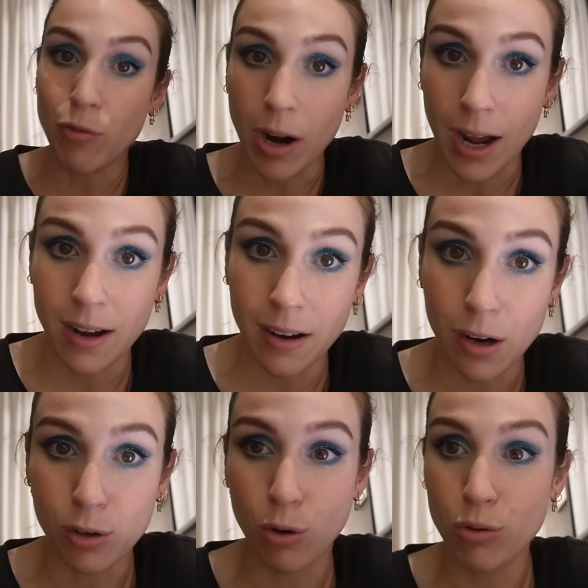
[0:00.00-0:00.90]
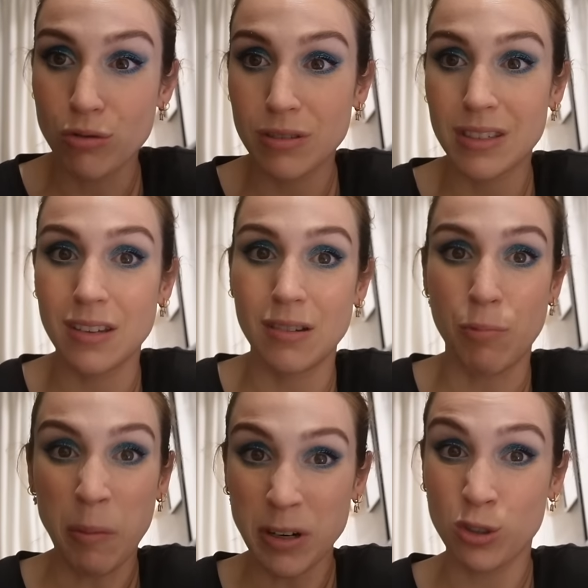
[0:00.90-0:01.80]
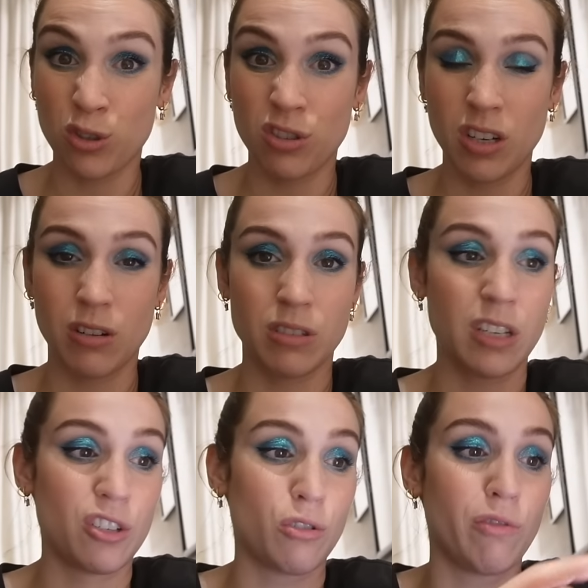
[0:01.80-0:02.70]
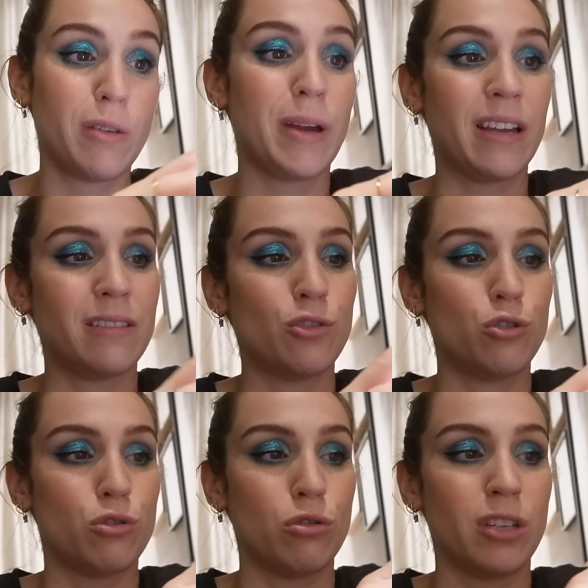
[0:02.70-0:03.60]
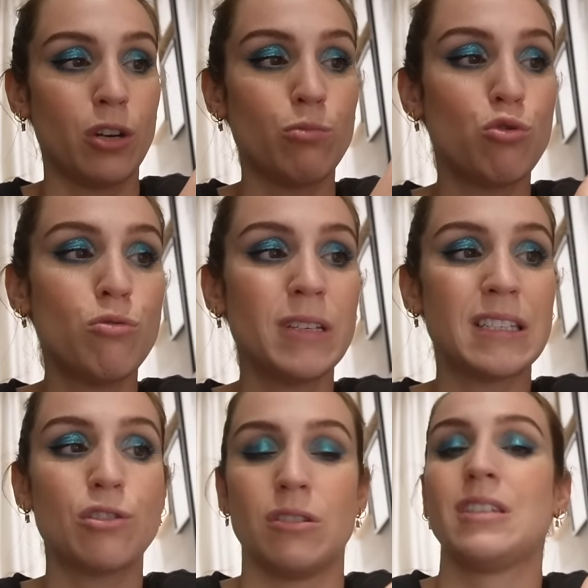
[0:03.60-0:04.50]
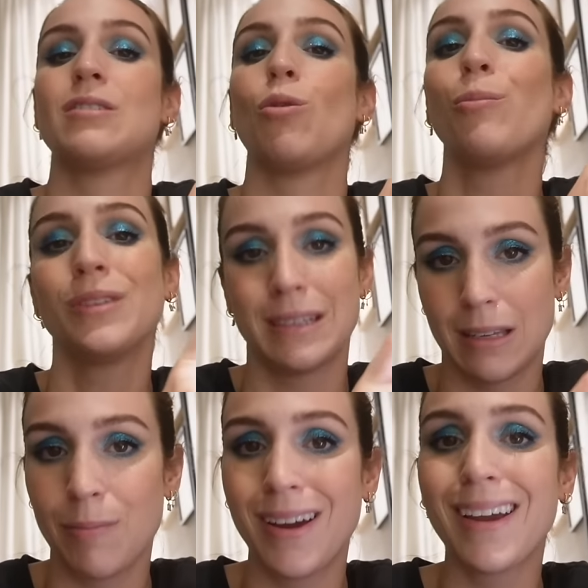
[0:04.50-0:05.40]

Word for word: voilà, en gros, c'est pas mal juste ça les conseils que j'ai trouvé Ben, juste ça. Il y en a beaucoup, mais c'est ça, c'est qu'ils sont pas nécessairement